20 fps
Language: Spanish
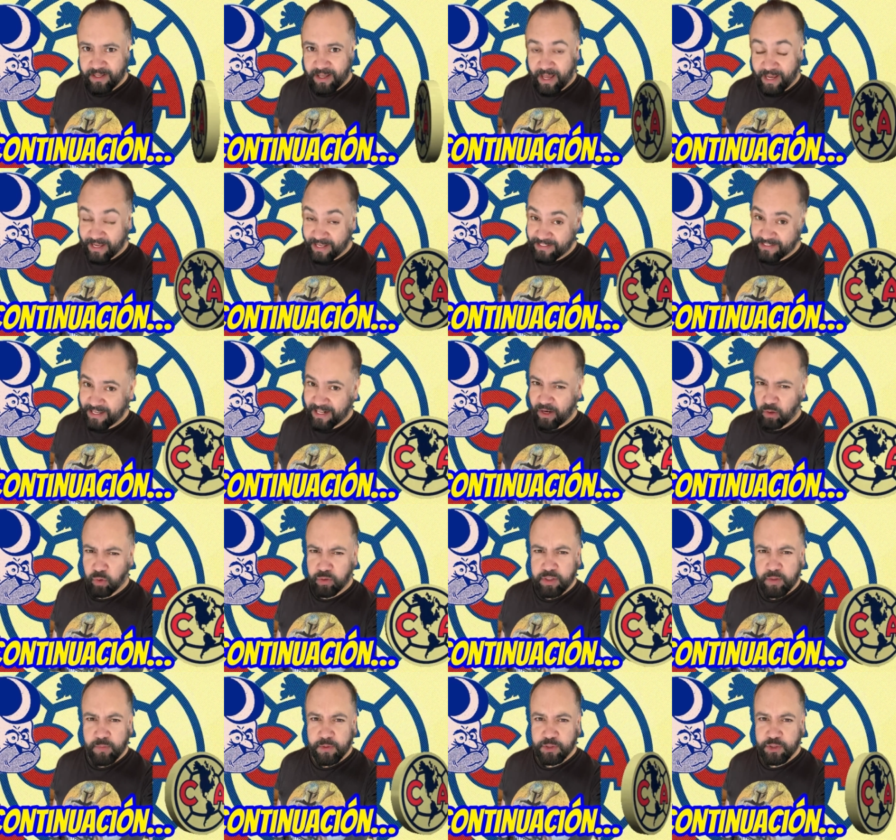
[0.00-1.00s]
Aquí están a
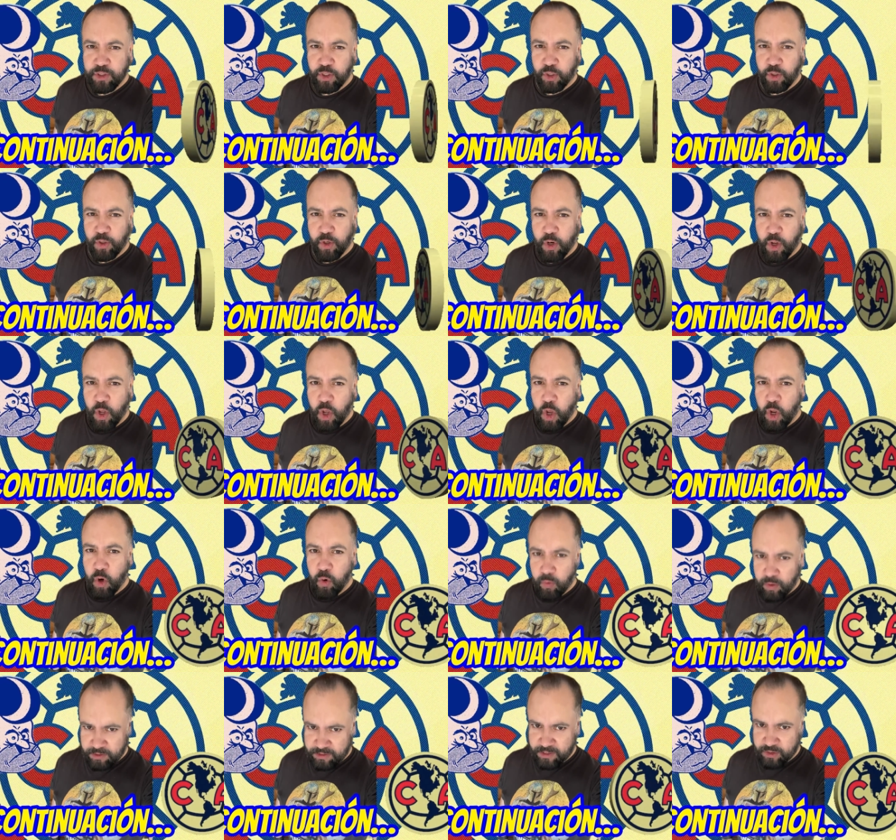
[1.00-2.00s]
continuación
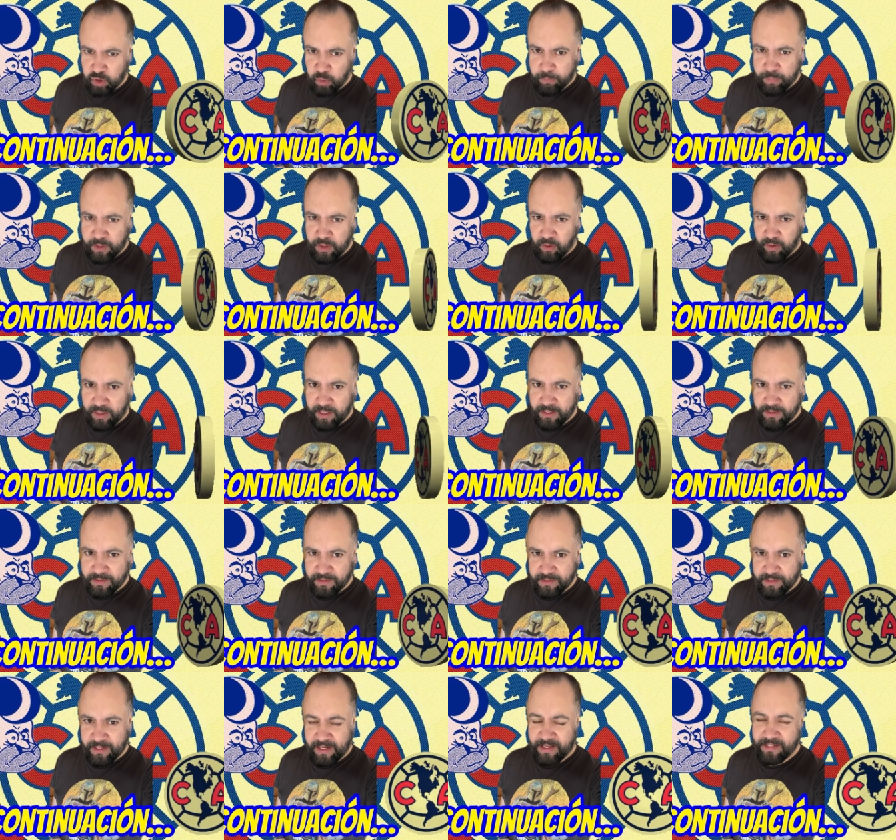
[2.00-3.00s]
nuestras
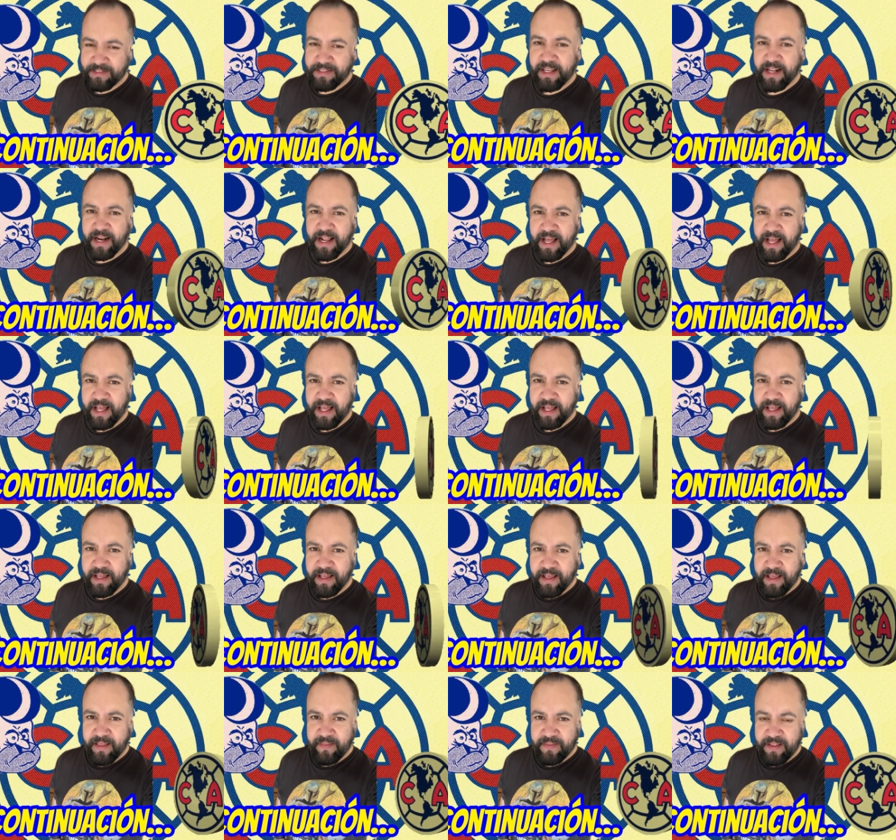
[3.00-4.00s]
opiniones acerca
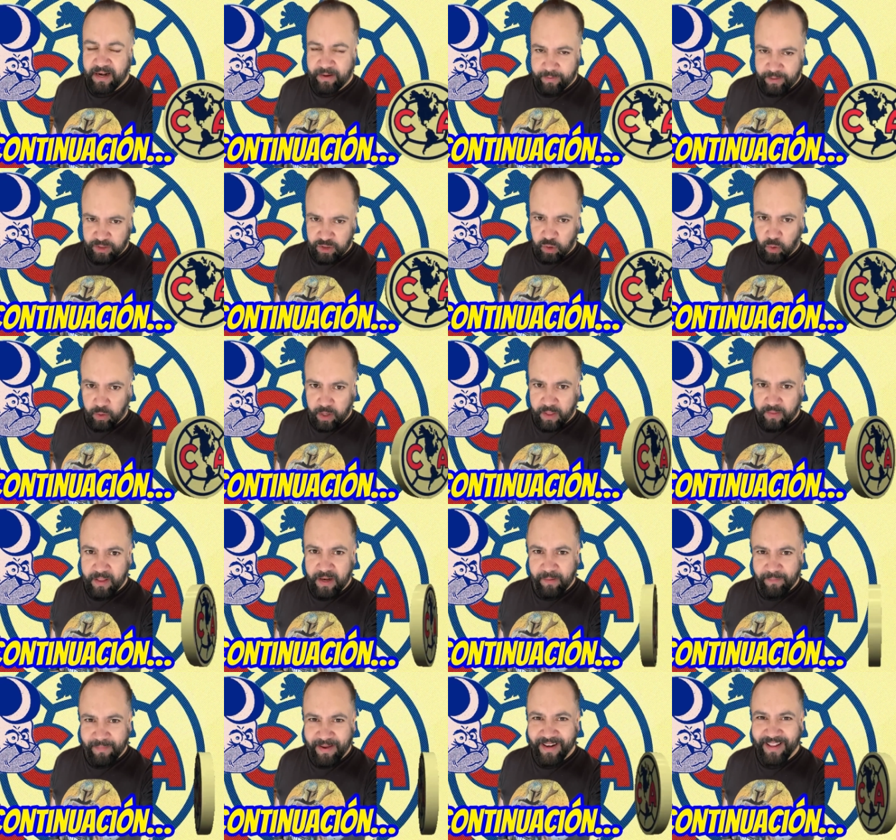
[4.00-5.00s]
de la victoria
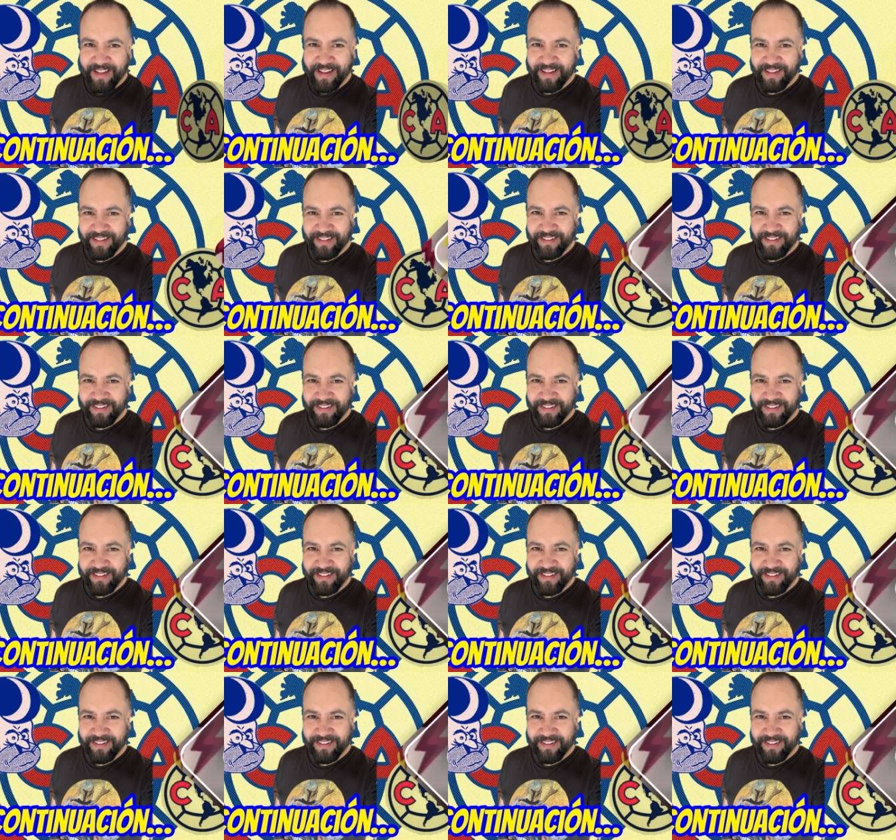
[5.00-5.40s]
del América.